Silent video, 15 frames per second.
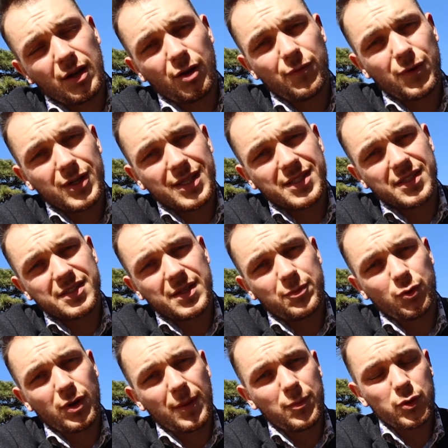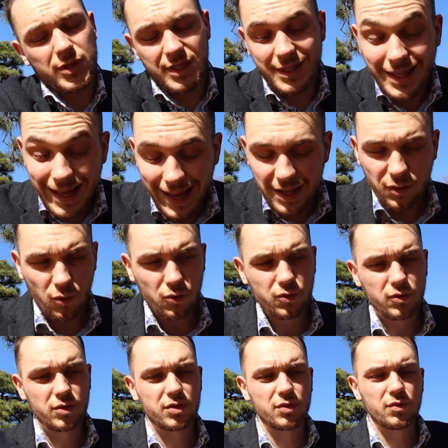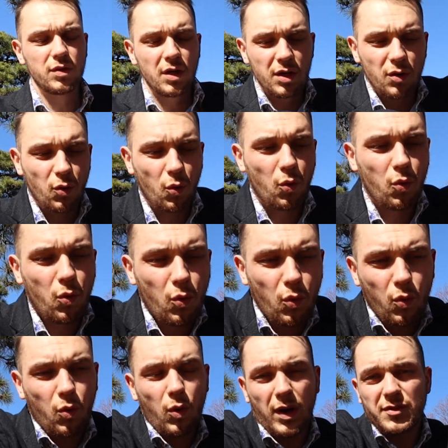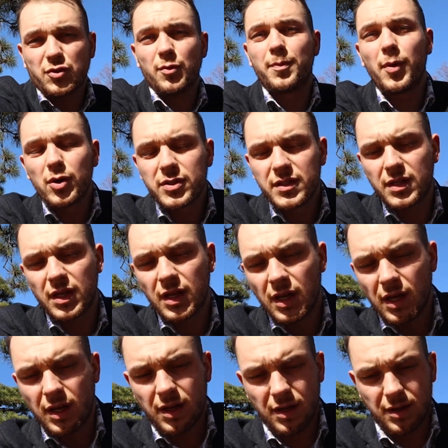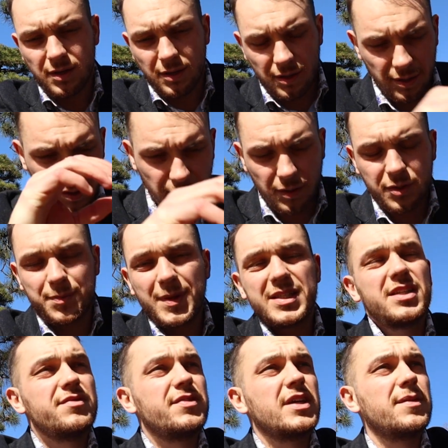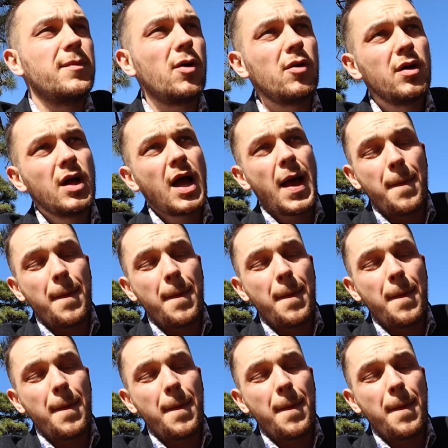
Alors voilà, ça c'était pour la petite introduction à ce poste euh, spécifiquement.